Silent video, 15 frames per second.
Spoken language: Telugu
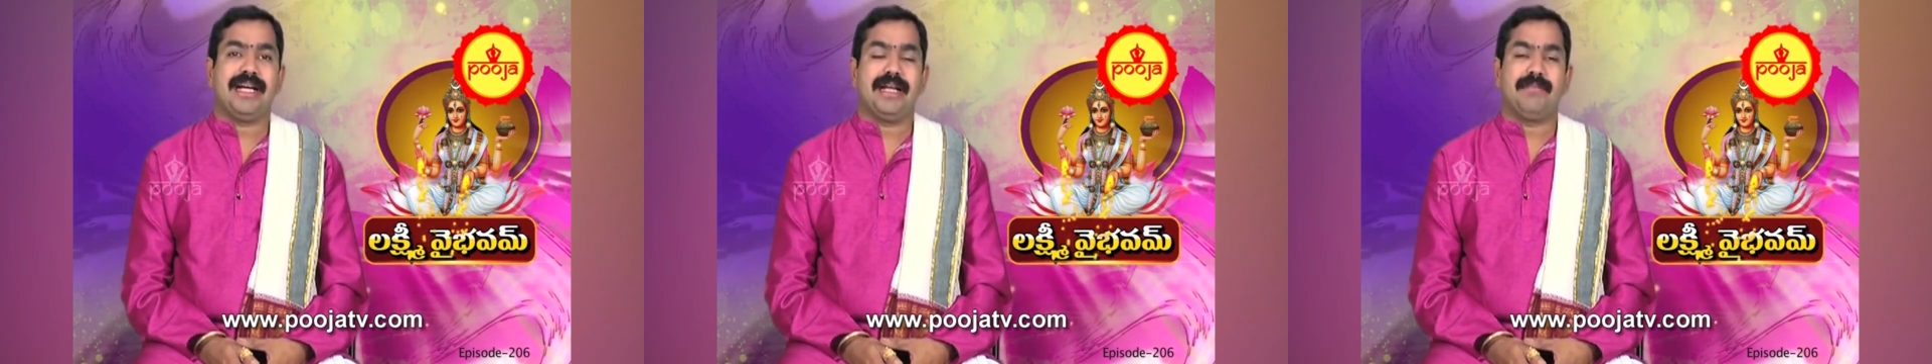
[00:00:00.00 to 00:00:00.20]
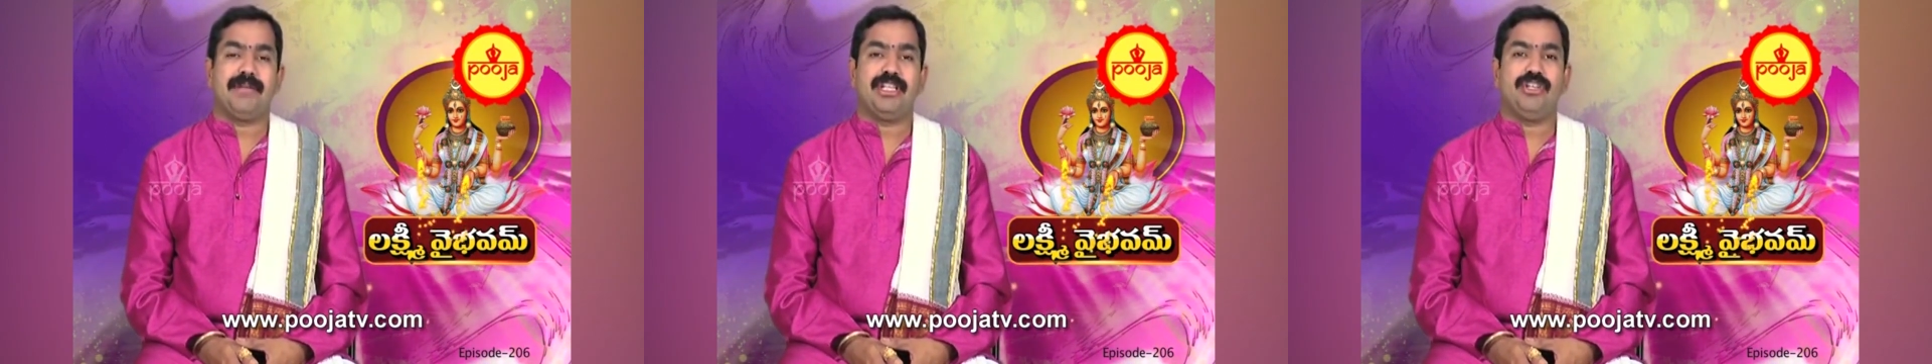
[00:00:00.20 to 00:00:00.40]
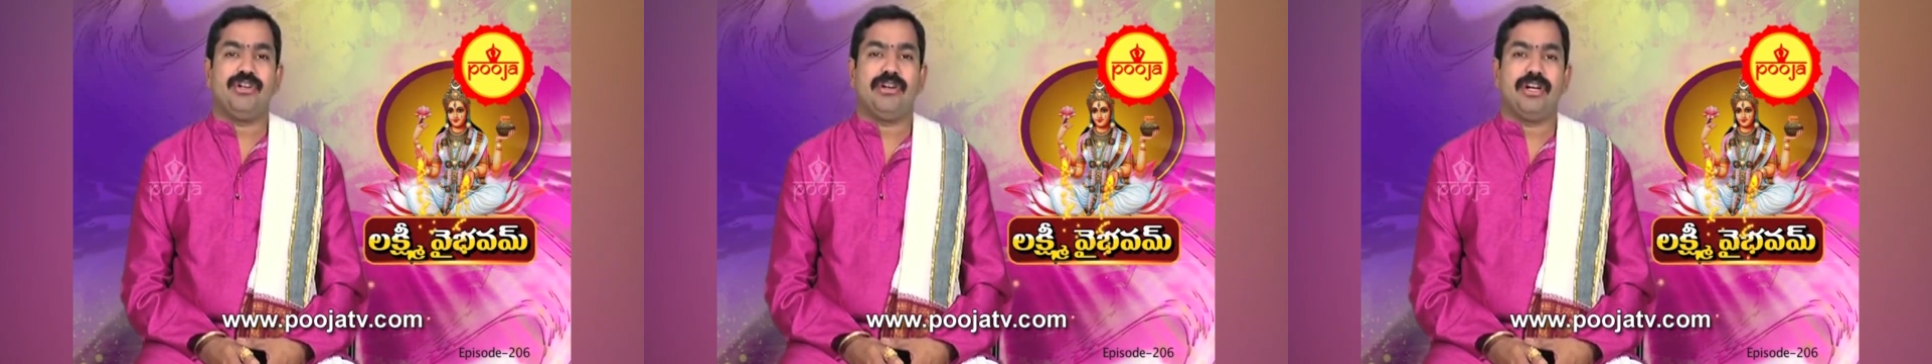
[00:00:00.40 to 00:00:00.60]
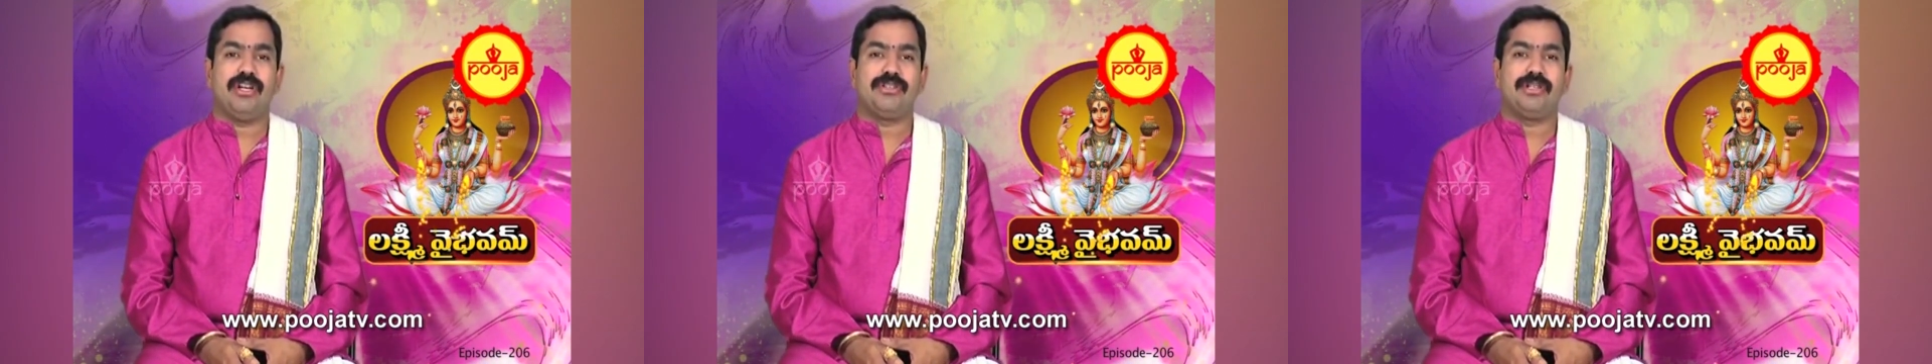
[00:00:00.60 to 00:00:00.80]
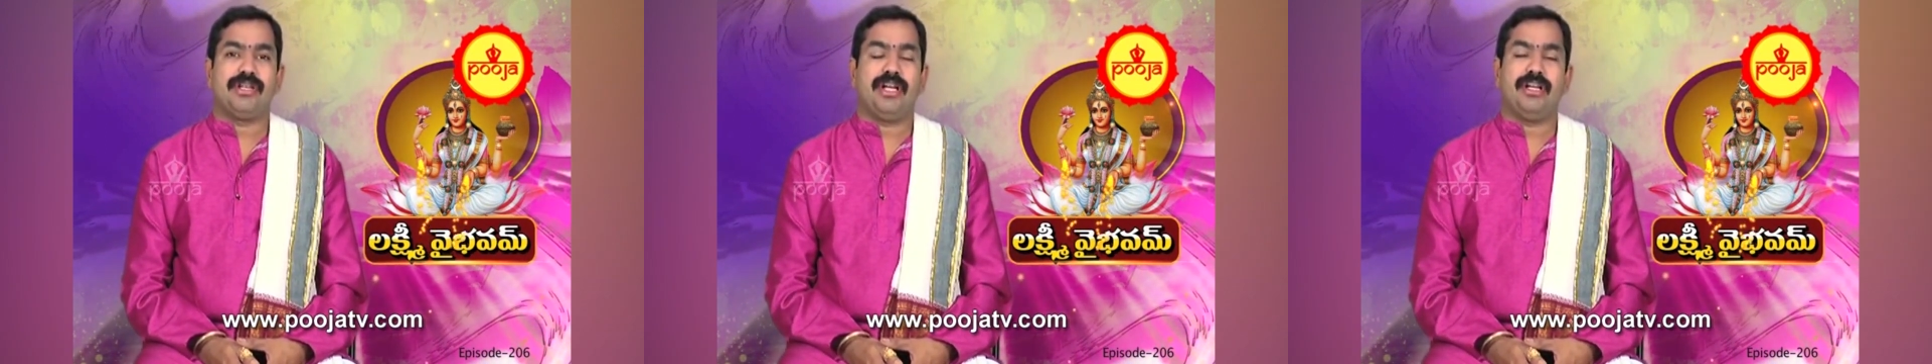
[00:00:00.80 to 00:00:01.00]
గణపతి యొక్క
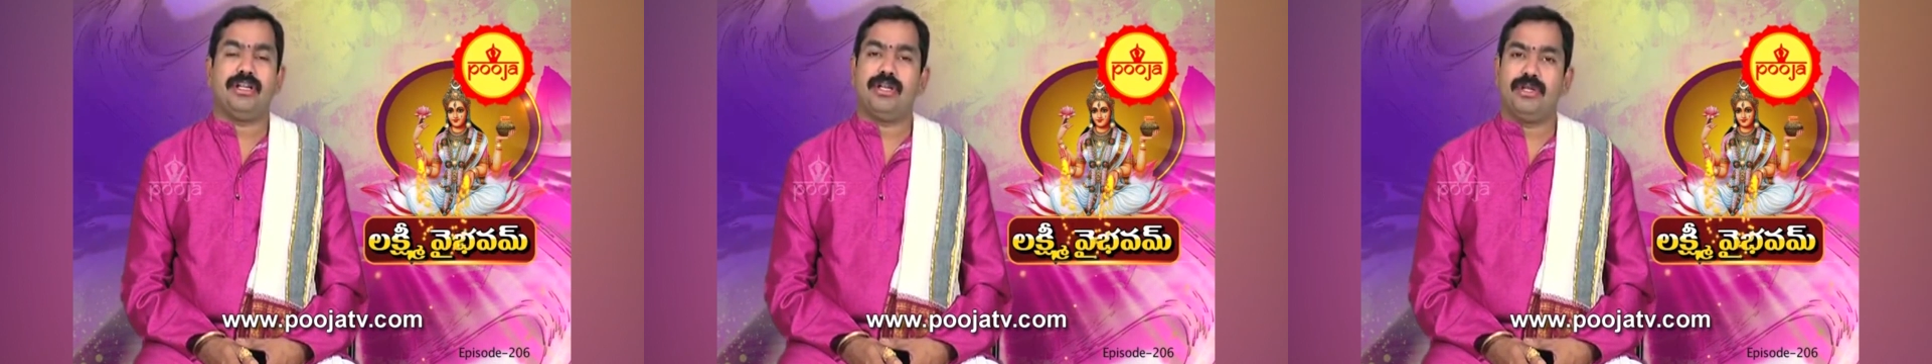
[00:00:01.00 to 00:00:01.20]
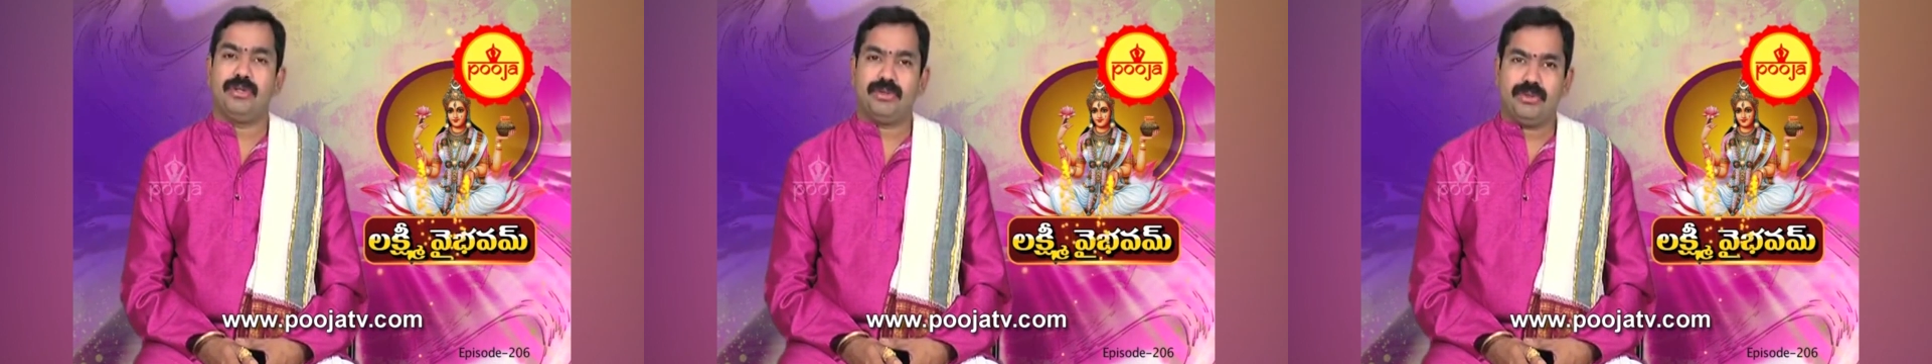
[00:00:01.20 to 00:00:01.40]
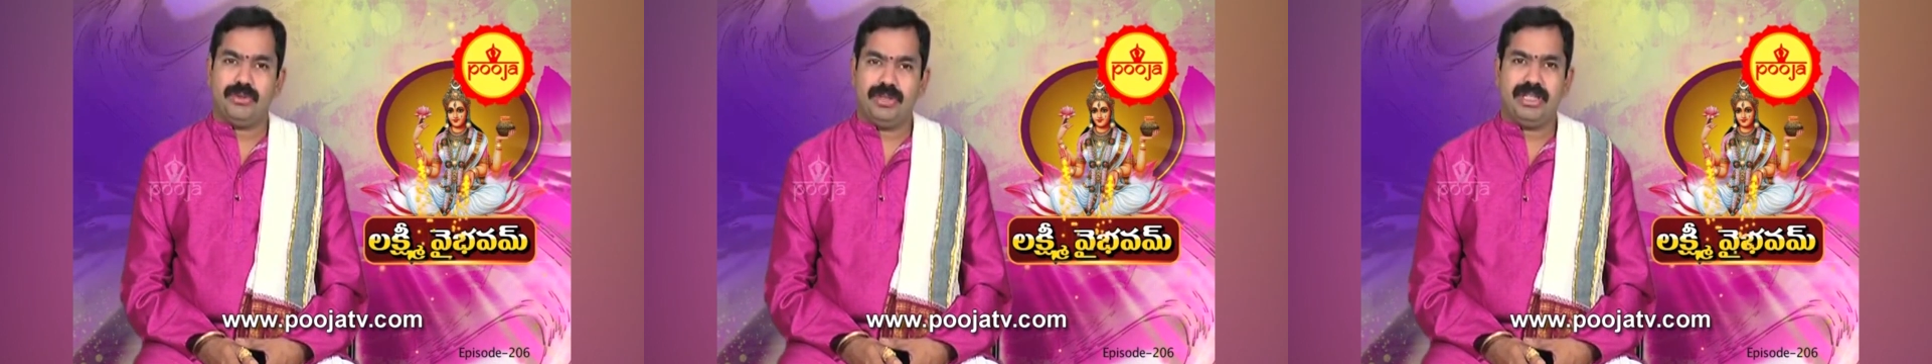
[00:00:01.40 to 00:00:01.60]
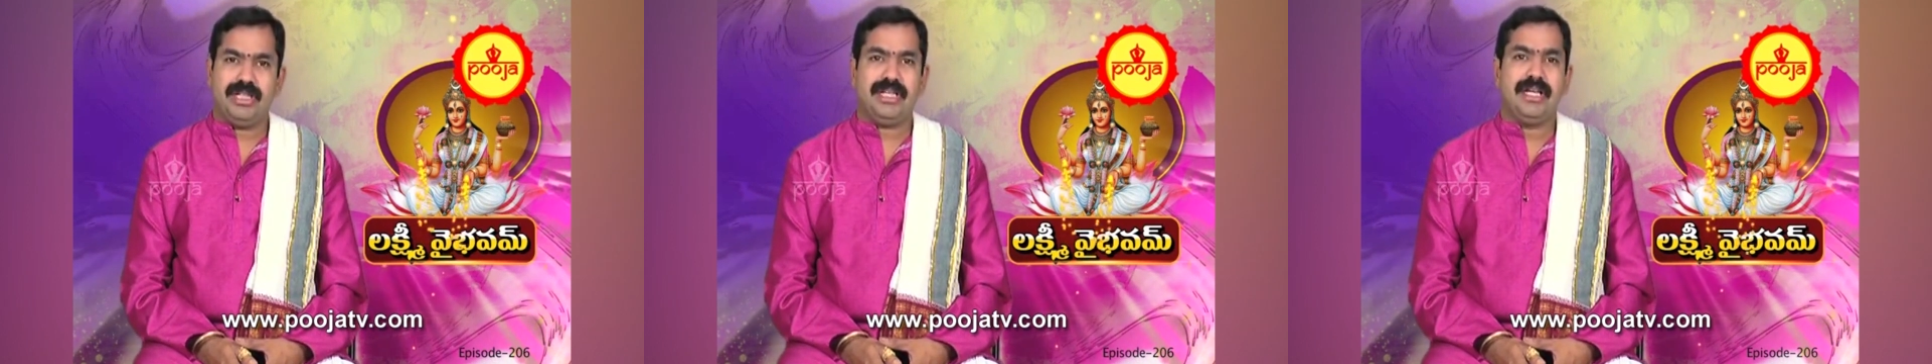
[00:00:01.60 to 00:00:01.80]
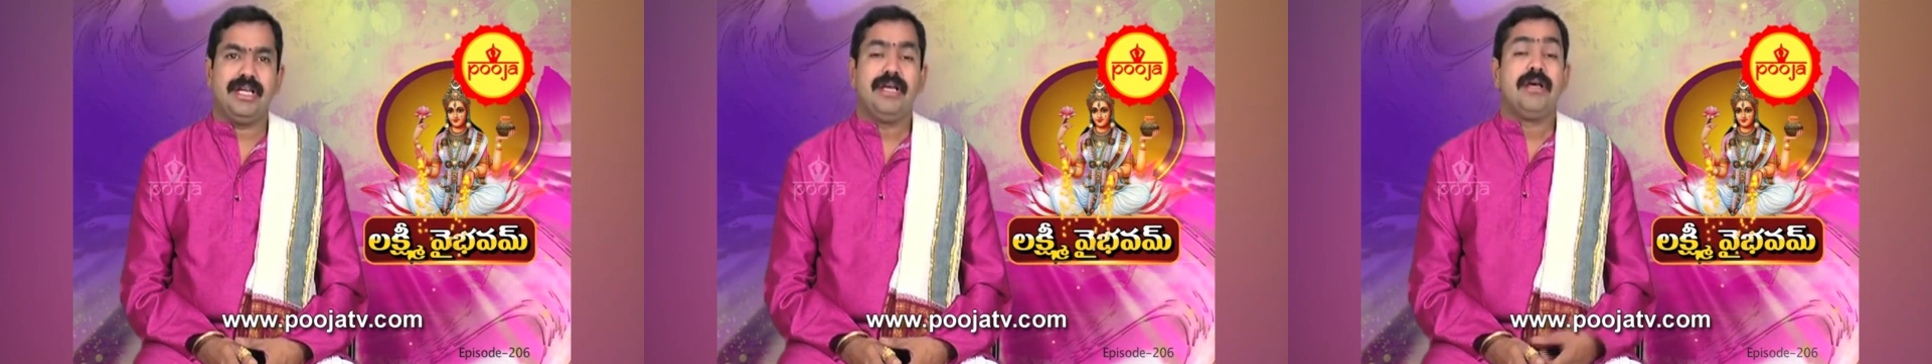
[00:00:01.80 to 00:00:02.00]
అనుగ్రహం కలుగుతుంది